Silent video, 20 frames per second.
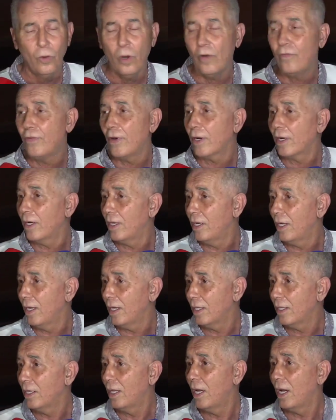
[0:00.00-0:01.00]

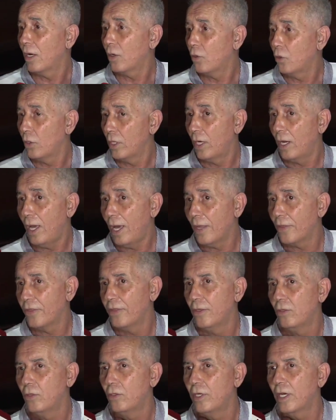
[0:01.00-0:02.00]
وافقنا لا أقول الحظ
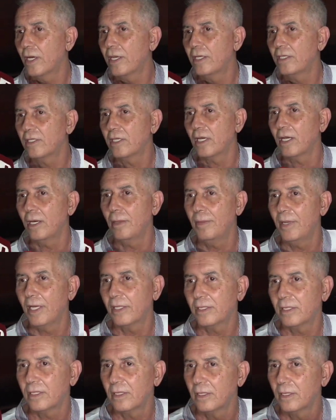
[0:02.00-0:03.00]
هناك
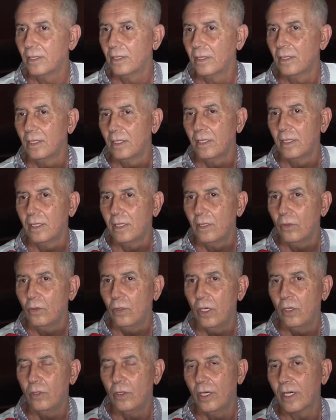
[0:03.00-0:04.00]
انتخابات
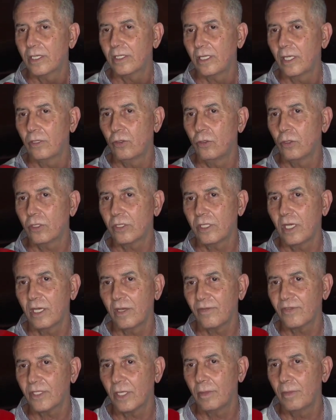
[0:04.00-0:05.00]
وهناك صندوق
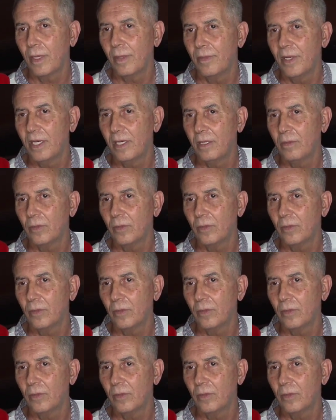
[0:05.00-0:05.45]
سيفصل ما بين